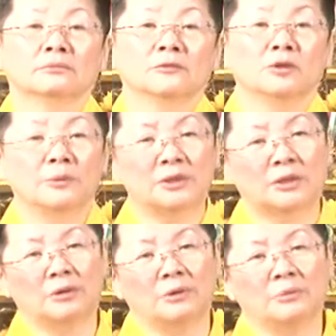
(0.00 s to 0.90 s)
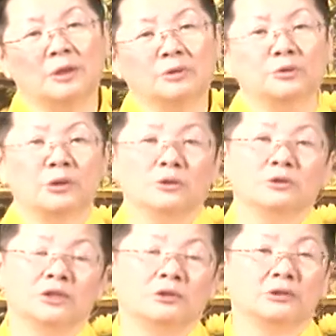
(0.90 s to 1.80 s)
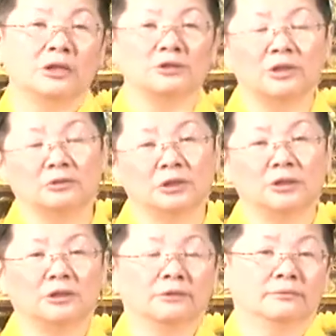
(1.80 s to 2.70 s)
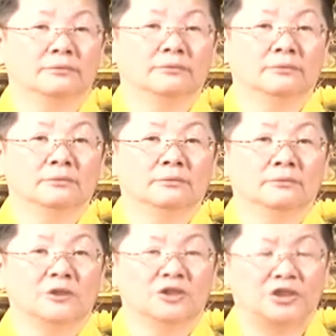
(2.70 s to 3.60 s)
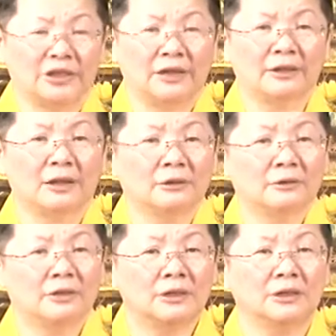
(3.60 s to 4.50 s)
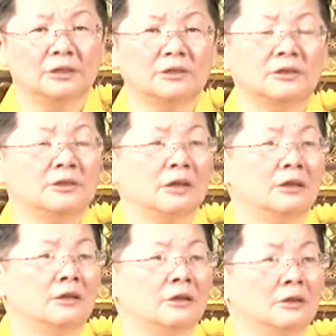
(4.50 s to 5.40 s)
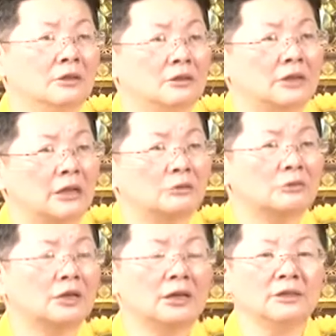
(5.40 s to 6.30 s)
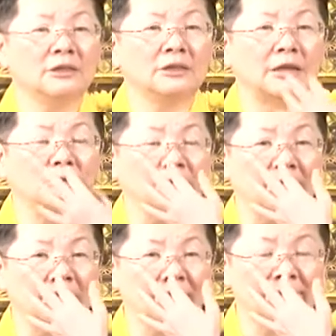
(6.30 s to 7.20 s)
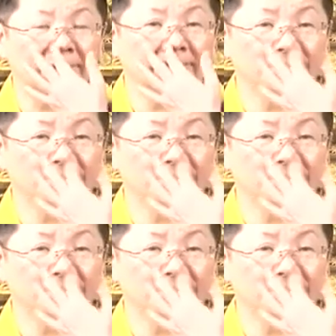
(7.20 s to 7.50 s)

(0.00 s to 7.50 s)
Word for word: 我们稍微没有水就叫天叫地的，想啊，克制啊，想出科技来转呢。